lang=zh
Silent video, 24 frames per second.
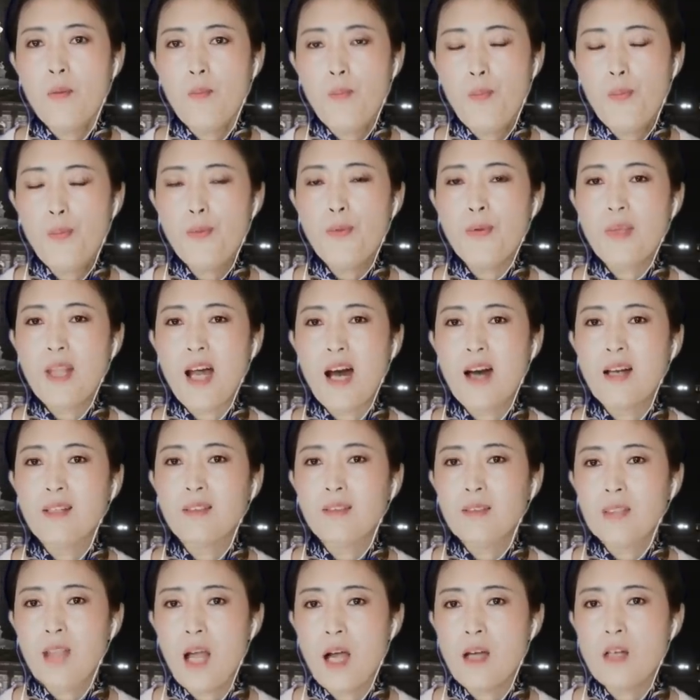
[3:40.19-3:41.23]
不能
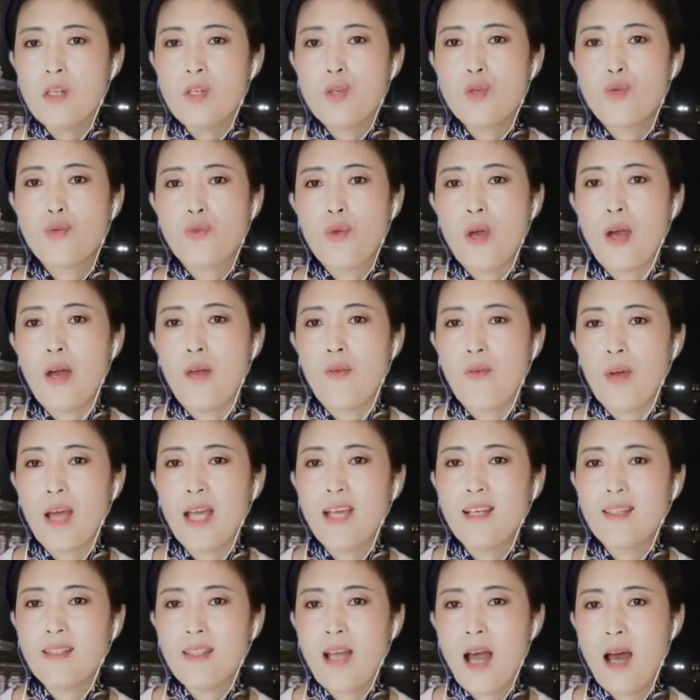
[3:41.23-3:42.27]
当选
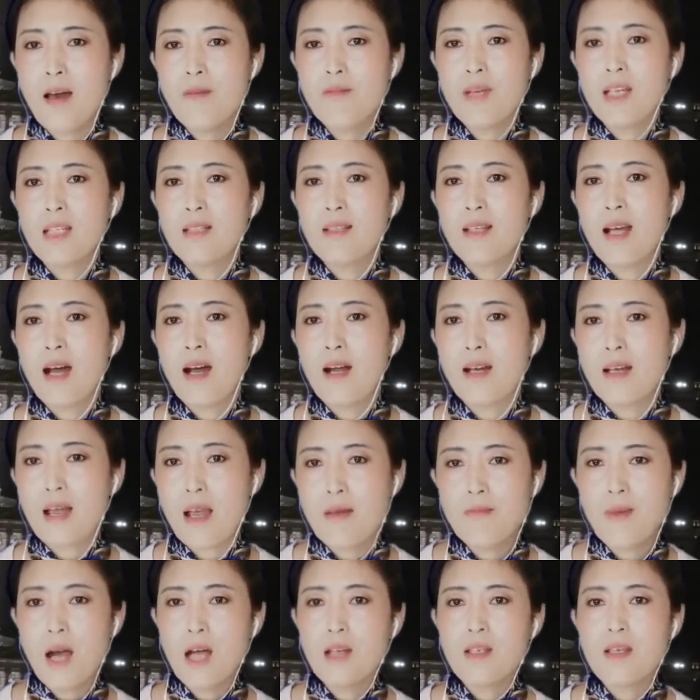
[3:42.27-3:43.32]
为他们的
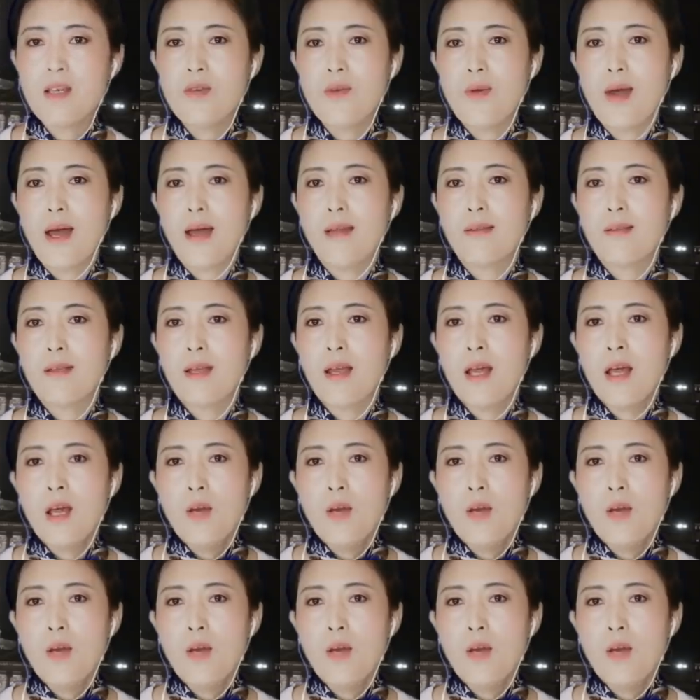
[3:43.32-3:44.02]
联邦议员，